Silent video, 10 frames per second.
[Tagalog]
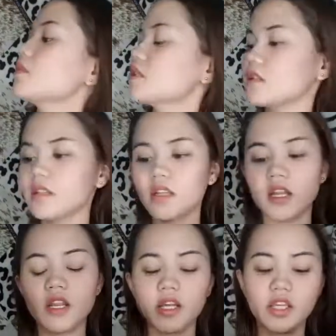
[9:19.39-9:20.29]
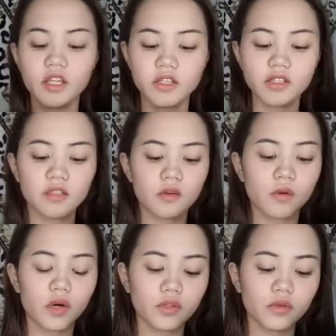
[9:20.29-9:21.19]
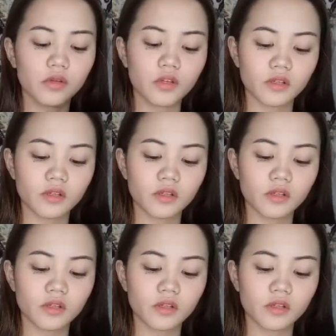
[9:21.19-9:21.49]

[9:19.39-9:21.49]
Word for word: Basta nilalagay lang siya sa kwarto.